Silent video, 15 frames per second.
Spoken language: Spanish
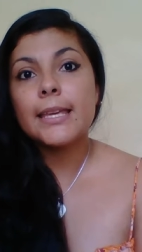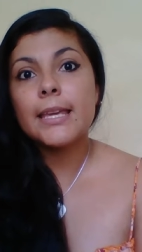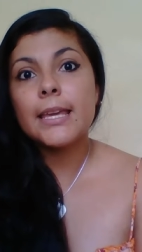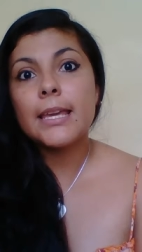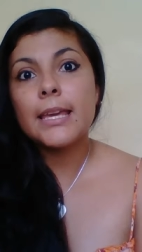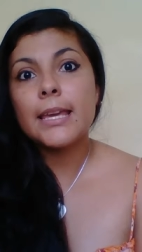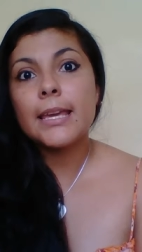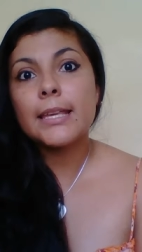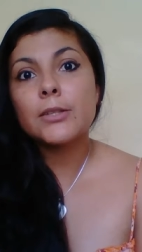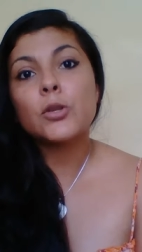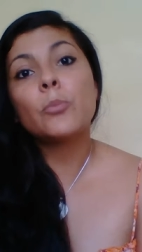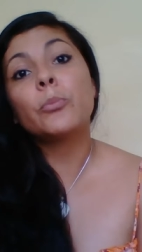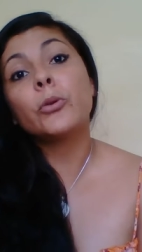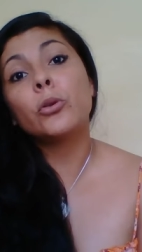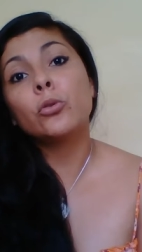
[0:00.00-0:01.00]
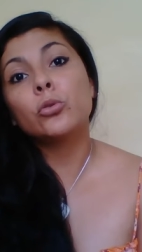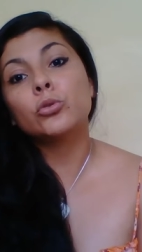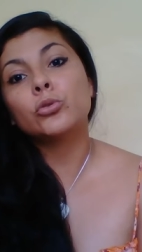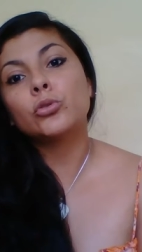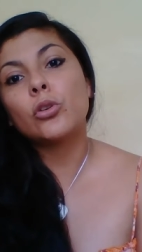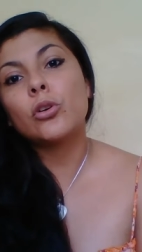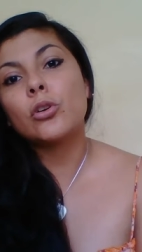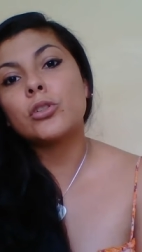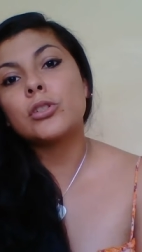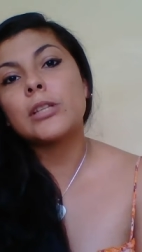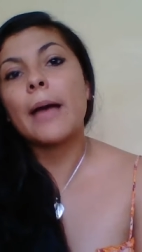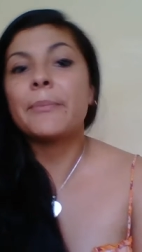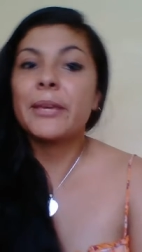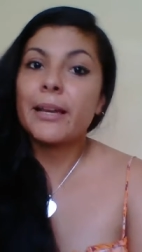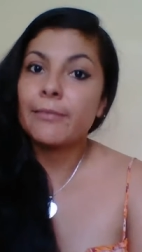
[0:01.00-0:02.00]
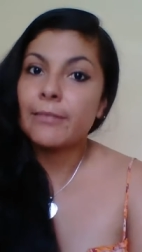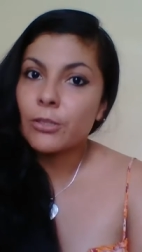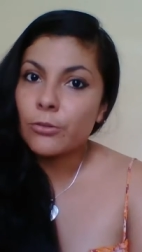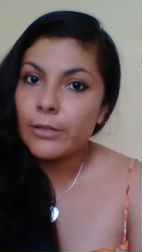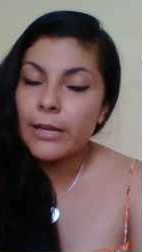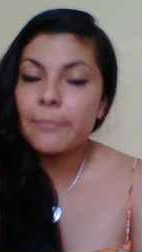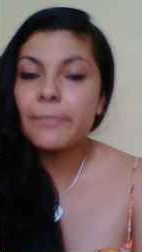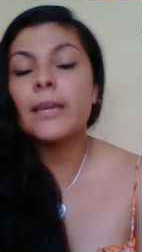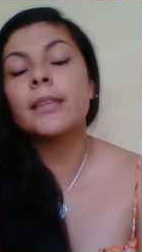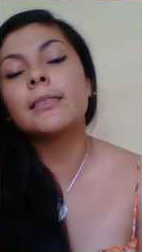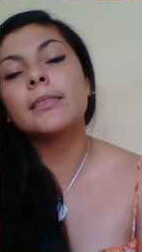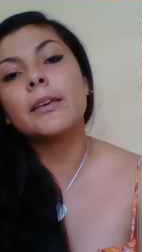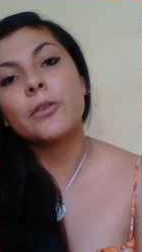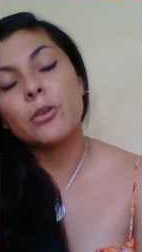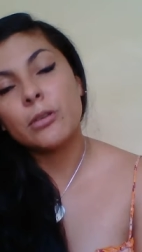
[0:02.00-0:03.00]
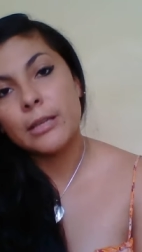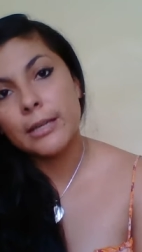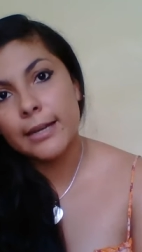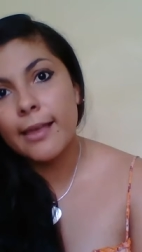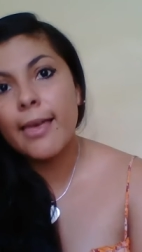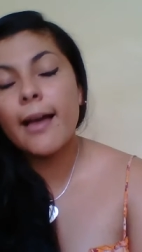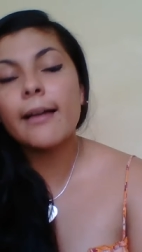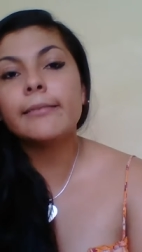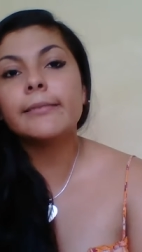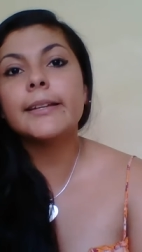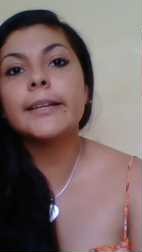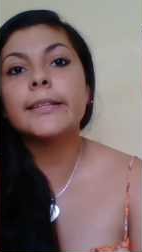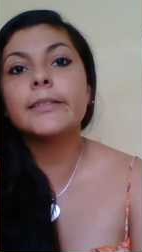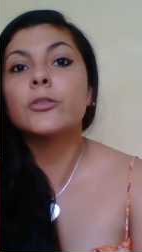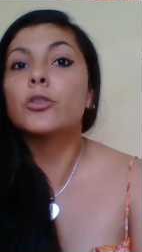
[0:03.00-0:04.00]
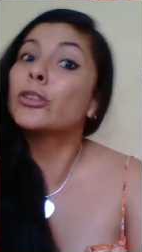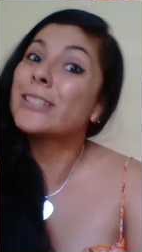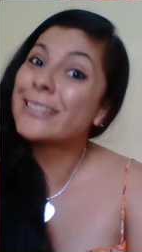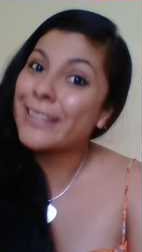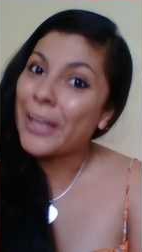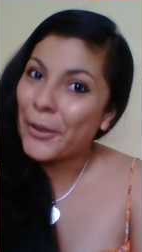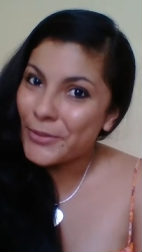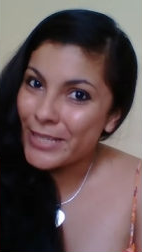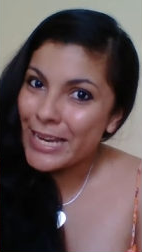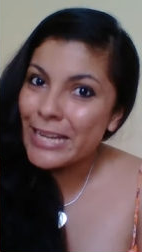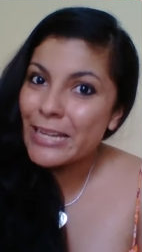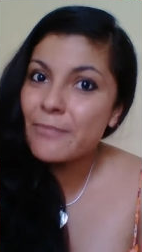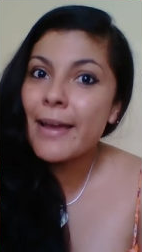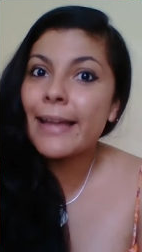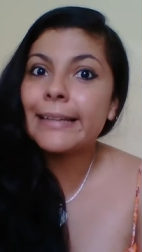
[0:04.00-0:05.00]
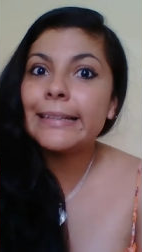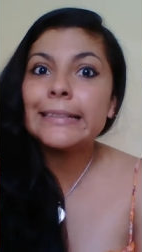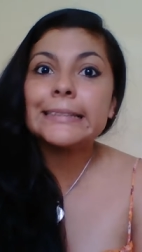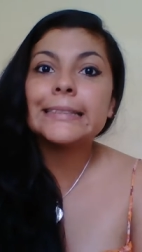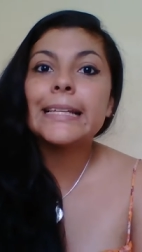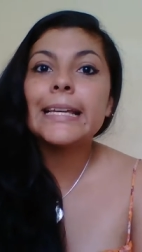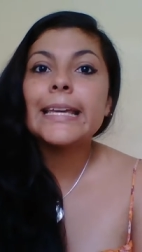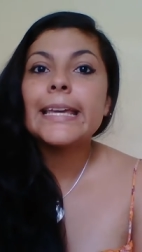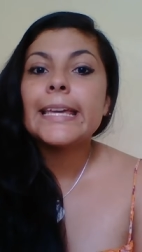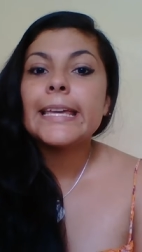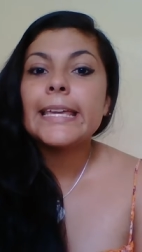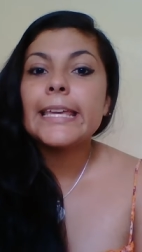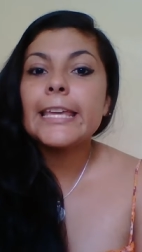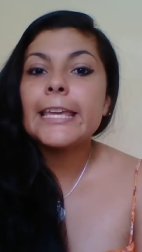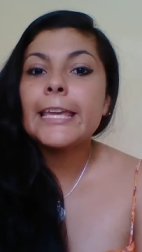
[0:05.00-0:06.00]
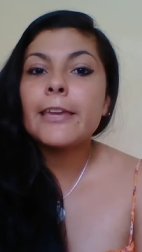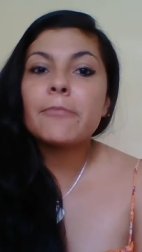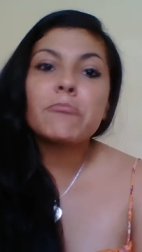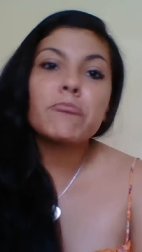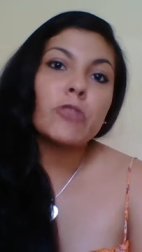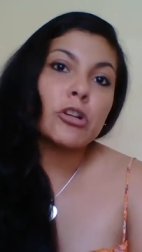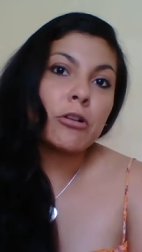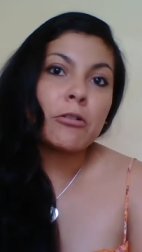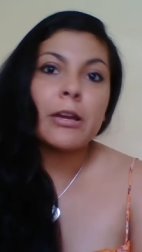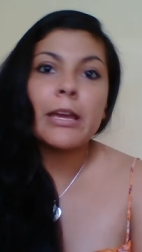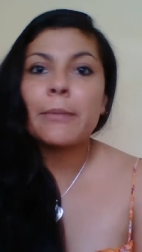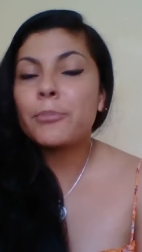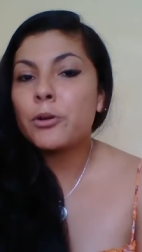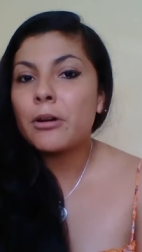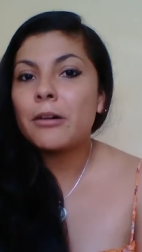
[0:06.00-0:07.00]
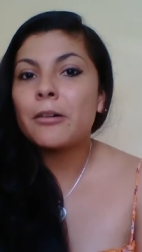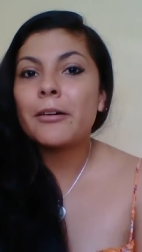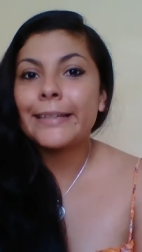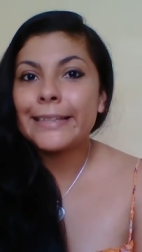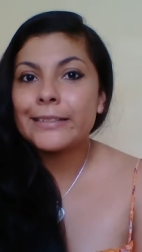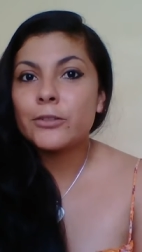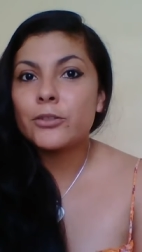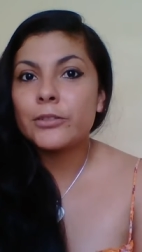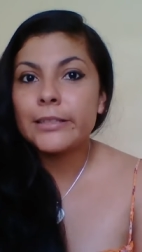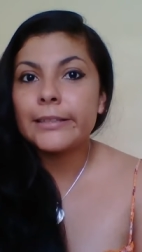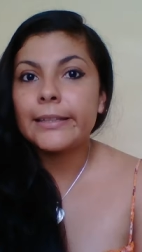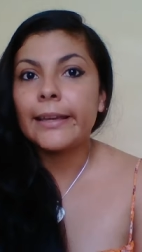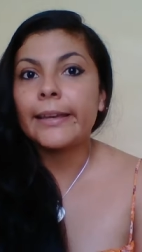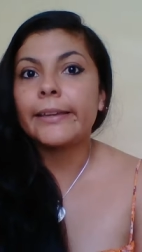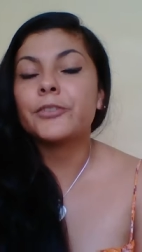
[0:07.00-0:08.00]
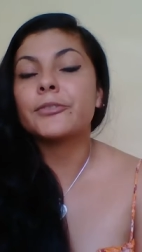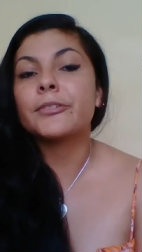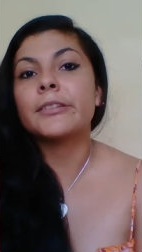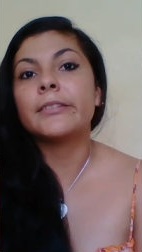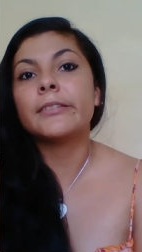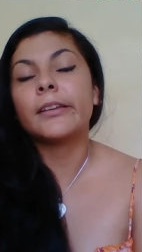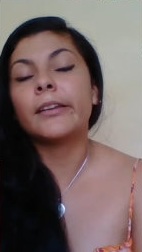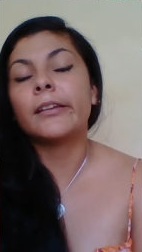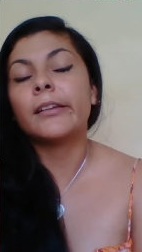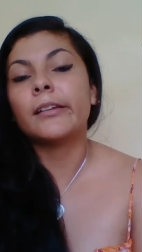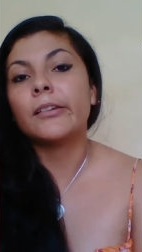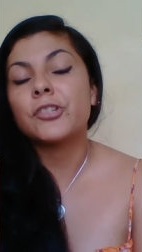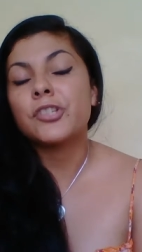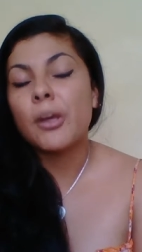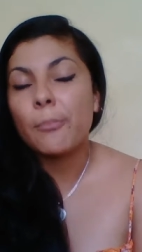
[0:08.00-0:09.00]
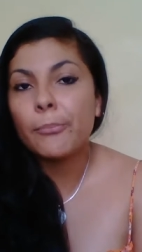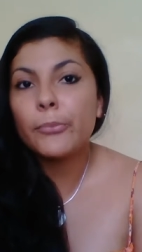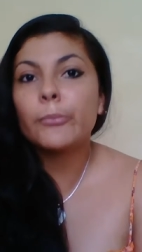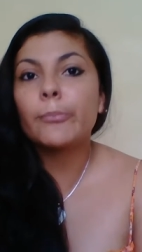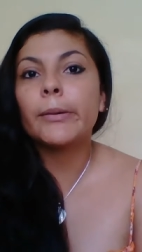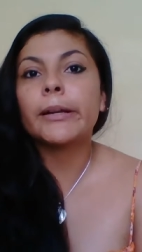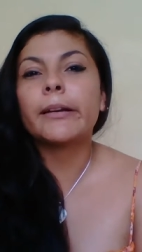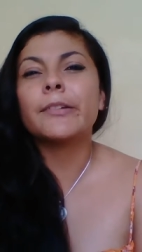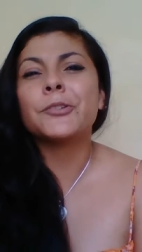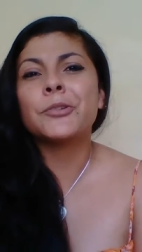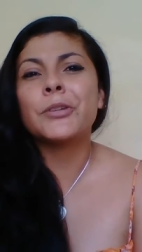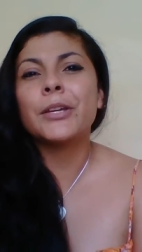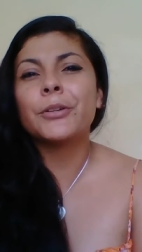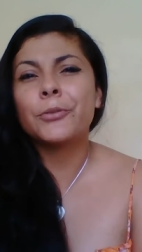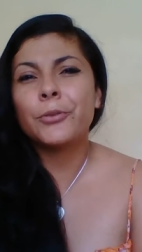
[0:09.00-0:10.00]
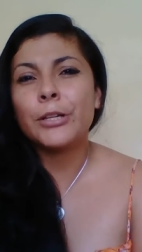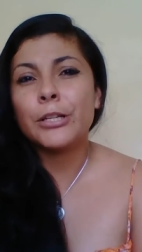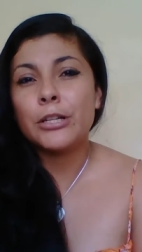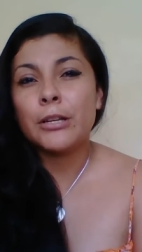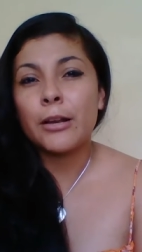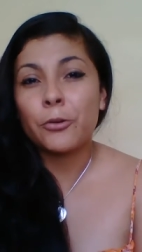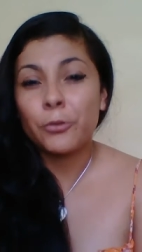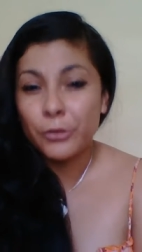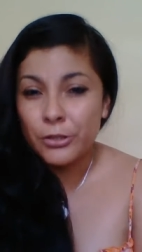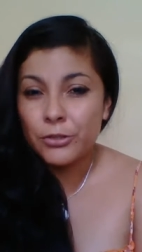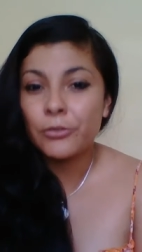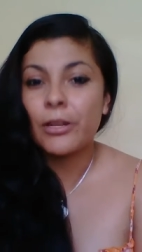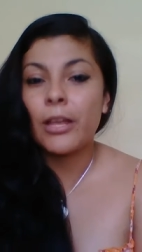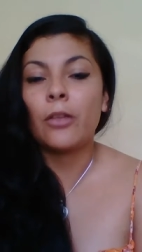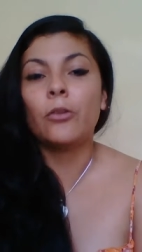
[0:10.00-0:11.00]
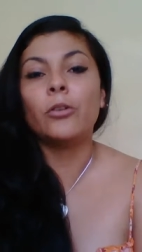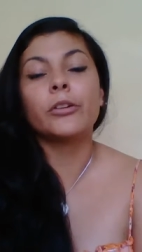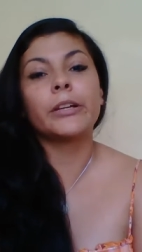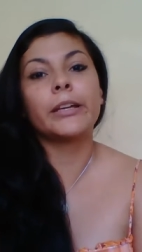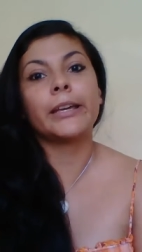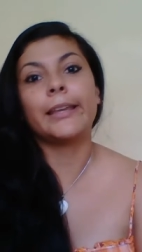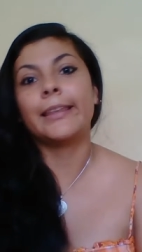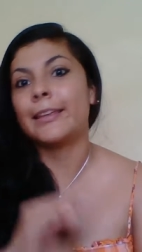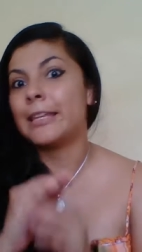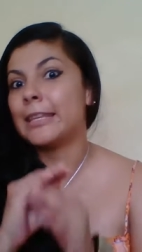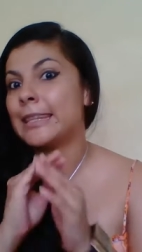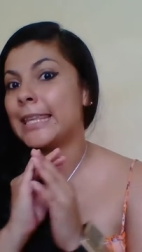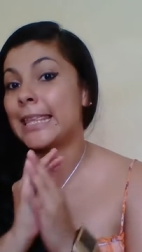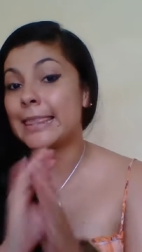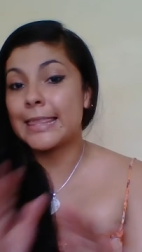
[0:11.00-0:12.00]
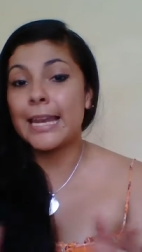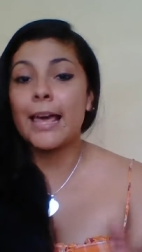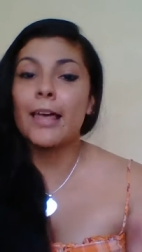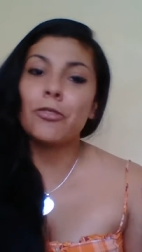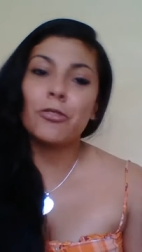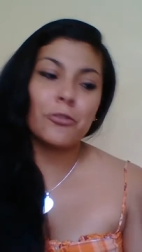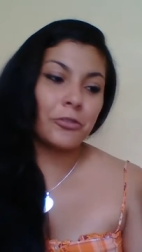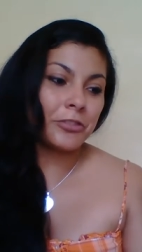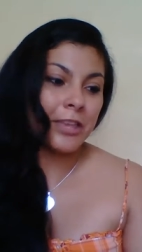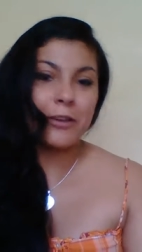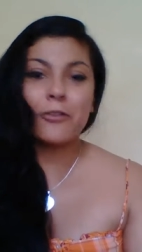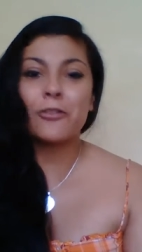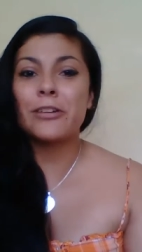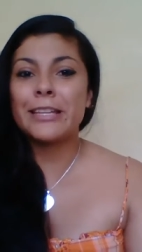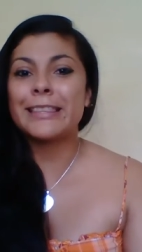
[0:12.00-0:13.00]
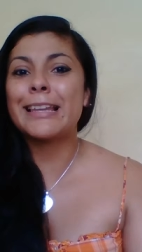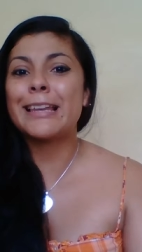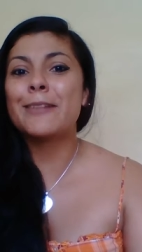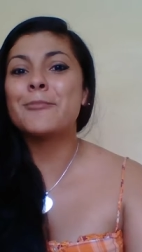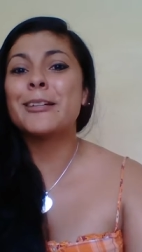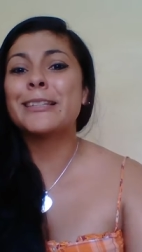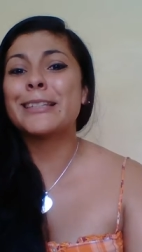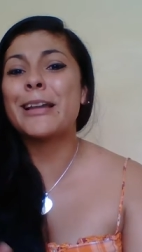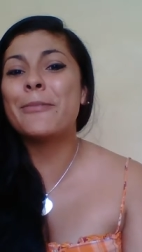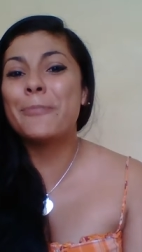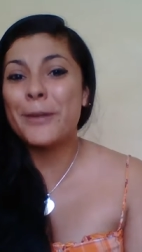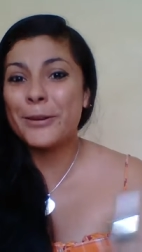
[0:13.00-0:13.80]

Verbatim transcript: y son productos amigables con el ambiente, biodegradables, no testados en animales, y bueno, he probado varias cosas de ellos, entre el shampoo para cabello negro, el acondicionador, que de, entrada no tengo ahorita la muestra,